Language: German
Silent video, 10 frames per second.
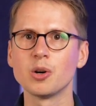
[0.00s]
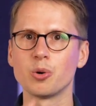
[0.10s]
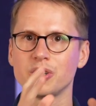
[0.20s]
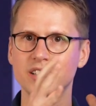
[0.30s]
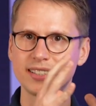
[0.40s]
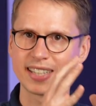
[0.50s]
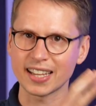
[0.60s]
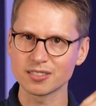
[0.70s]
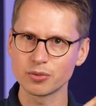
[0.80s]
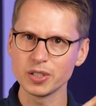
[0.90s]
Und
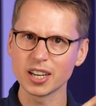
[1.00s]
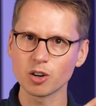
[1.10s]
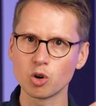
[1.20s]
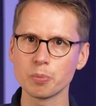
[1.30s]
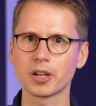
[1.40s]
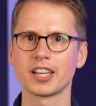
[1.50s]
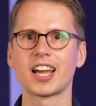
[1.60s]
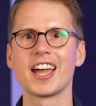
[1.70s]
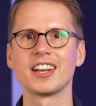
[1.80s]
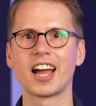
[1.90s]
das wiederum kann
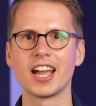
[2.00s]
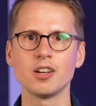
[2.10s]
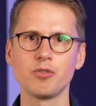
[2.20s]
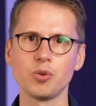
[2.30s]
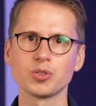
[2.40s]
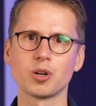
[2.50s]
einen Einfluss